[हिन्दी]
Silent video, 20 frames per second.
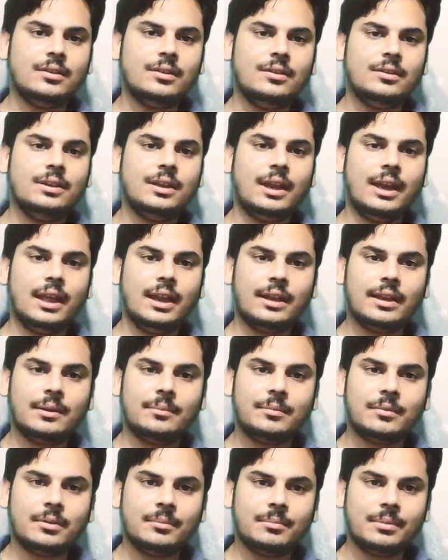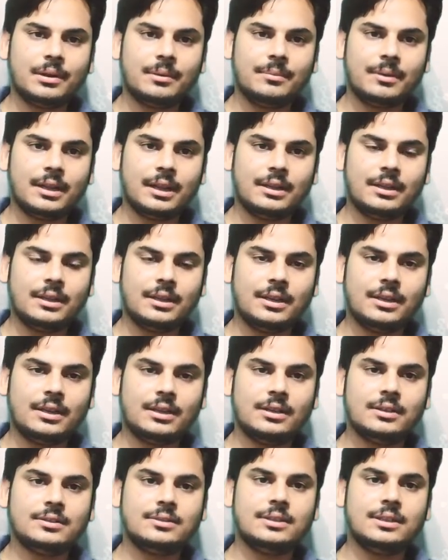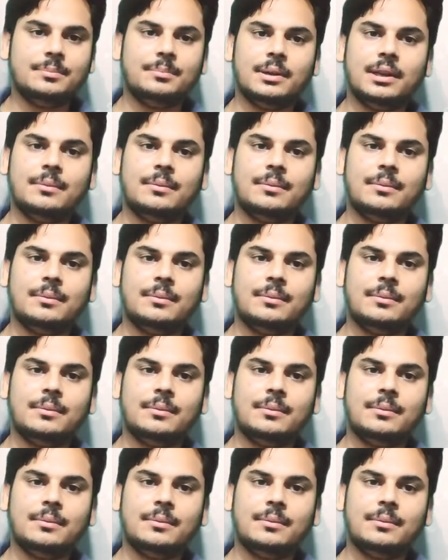ये एलकम कंपनी बनाती है सीपला